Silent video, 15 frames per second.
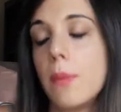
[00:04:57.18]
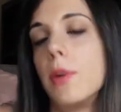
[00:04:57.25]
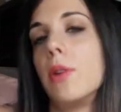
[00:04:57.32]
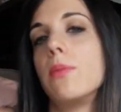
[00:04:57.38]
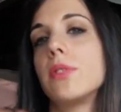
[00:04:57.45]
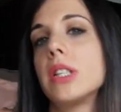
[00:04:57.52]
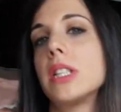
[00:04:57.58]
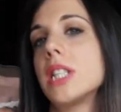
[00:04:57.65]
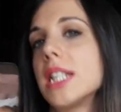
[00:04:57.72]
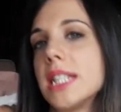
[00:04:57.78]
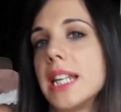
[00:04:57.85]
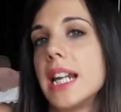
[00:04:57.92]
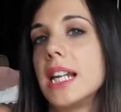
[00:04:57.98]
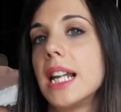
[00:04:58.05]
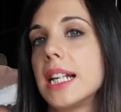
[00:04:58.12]
Bueno, pues
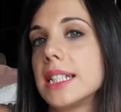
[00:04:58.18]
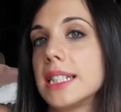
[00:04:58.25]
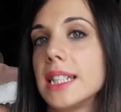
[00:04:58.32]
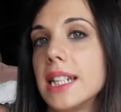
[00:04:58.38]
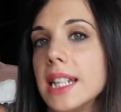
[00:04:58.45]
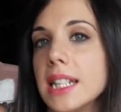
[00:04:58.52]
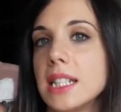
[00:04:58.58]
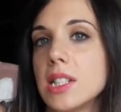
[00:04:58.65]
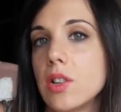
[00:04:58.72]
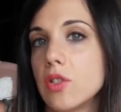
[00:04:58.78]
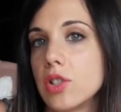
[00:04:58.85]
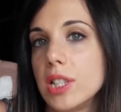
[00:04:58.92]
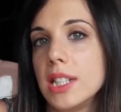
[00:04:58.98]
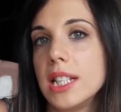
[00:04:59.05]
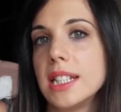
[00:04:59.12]
esas eran las tres
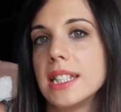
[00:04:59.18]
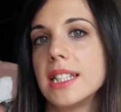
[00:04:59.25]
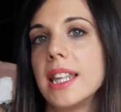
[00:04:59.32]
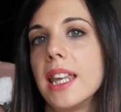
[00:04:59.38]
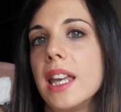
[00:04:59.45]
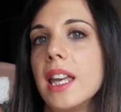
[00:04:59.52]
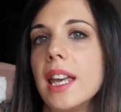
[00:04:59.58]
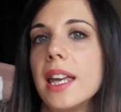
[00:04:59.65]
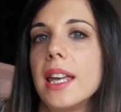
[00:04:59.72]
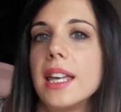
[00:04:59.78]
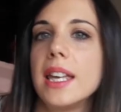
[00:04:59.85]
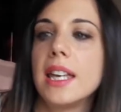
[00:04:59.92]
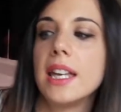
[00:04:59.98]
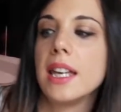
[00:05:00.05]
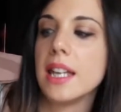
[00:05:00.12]
cositas de,
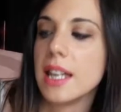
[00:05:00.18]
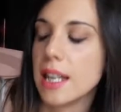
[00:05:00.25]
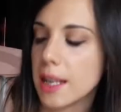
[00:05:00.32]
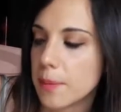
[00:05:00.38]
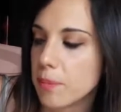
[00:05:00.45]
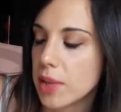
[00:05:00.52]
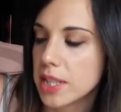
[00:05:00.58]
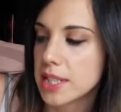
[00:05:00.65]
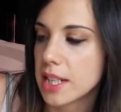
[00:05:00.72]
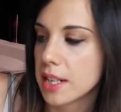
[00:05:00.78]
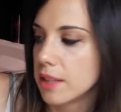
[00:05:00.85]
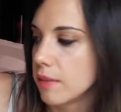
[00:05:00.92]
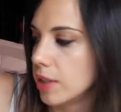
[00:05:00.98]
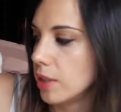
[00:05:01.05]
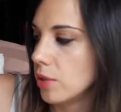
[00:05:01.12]
eh, de
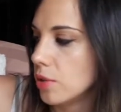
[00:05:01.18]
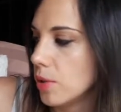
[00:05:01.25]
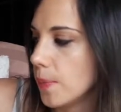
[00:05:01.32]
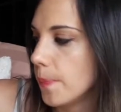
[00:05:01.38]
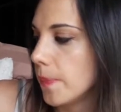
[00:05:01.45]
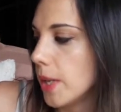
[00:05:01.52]
Stradivarius.